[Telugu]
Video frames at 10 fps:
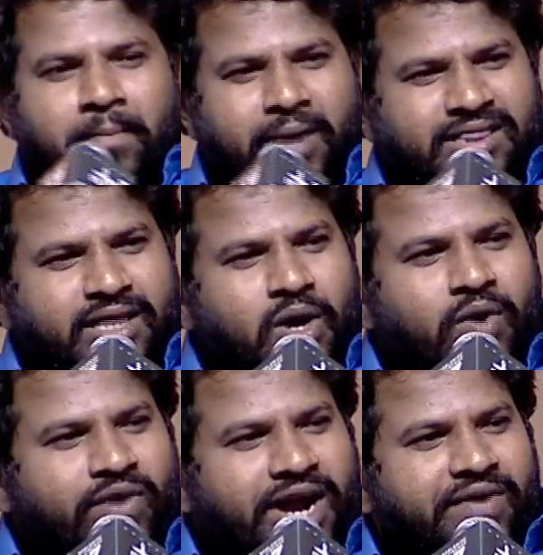మధ్యలో
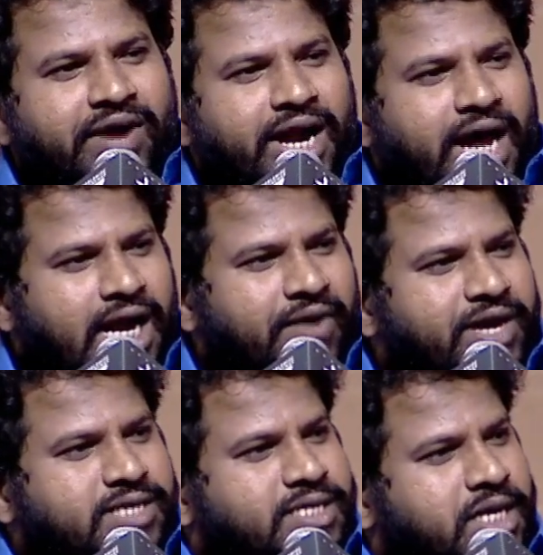వేడివేడి అన్నం
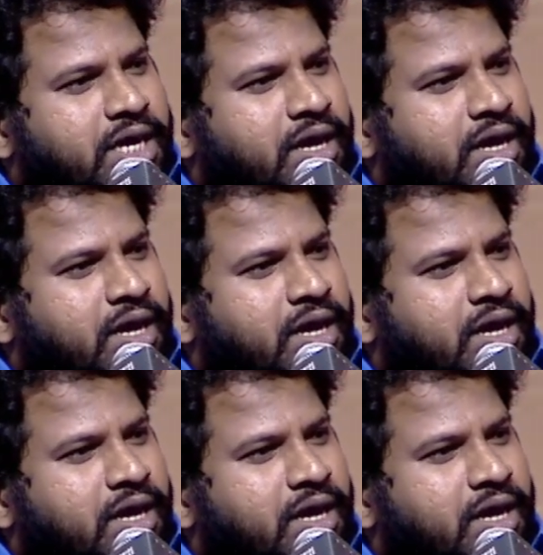వేసి